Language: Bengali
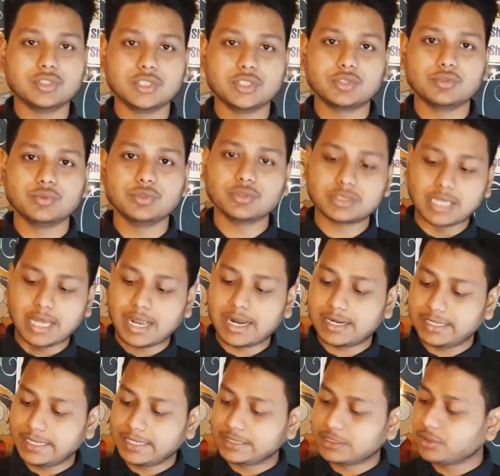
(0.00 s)
টু ইউজ আর
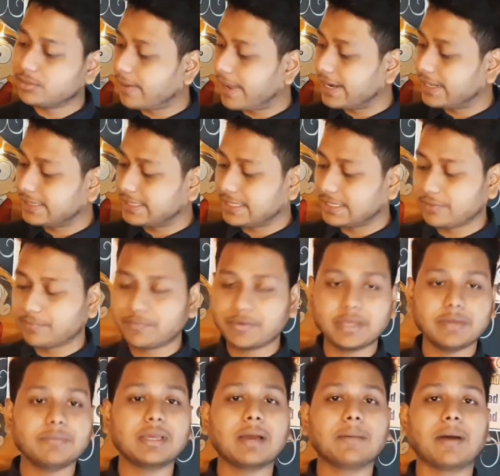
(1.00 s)
দেখতেও বাইরে থেকে একটা
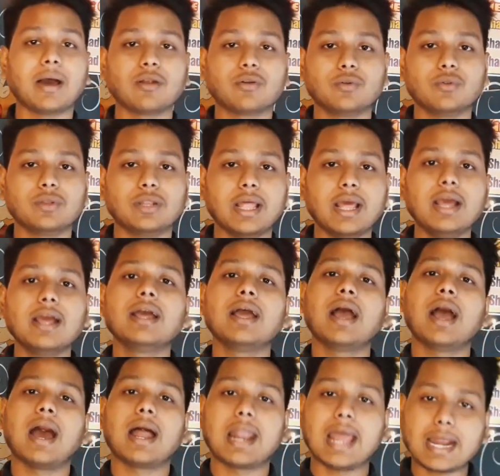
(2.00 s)
প্রিমিয়াম আউটলুক দেয়
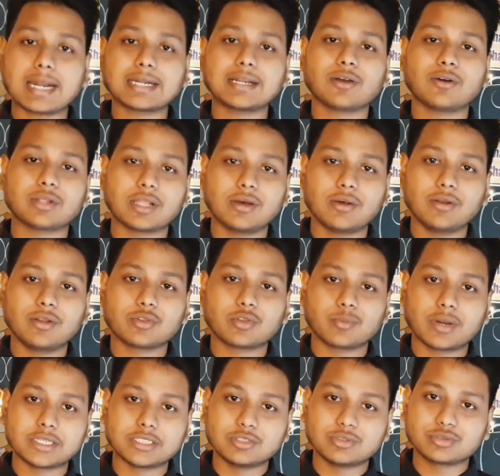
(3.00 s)
আর একটা কথা হলো
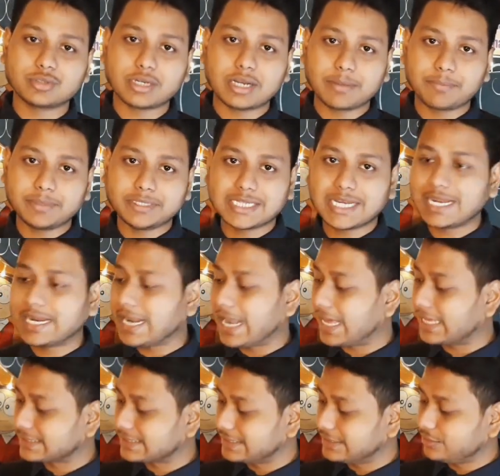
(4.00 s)
তোমরা যেহেতু এটা পিসের
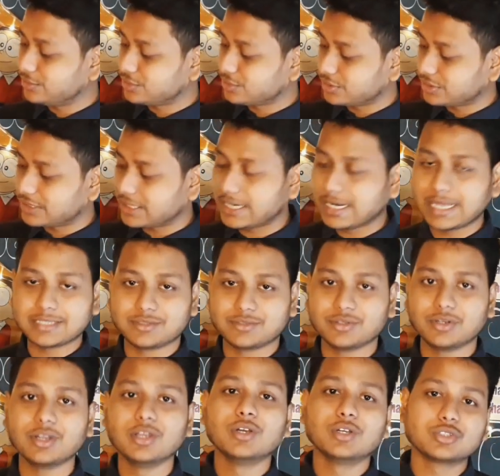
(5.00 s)
গ্লাস ইউজ করছে গ্লাস ডোর
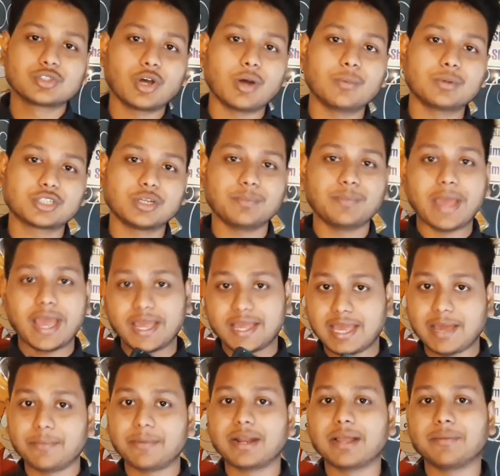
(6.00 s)
সো অবশ্যই ব্যাক
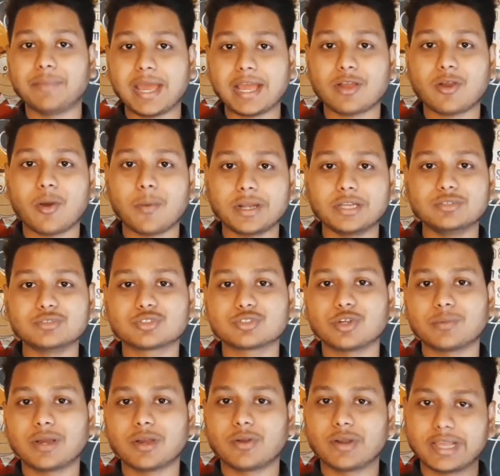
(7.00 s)
ক্যামেরা ব্যাক কভার ইউজ
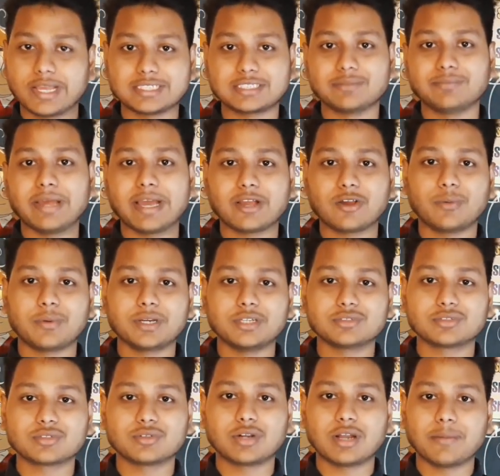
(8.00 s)
করবা অনেকে আছে ব্যাক কভার ইউজ
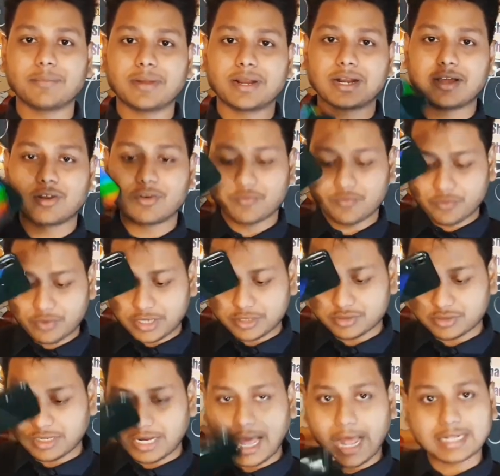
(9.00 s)
করো না বা কারণ ফোনটা
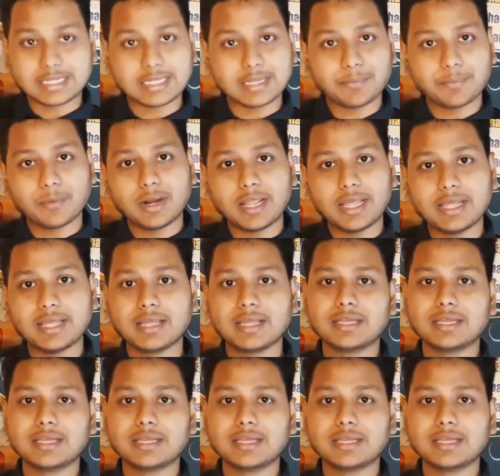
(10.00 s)
যখন হাত থেকে পড়লি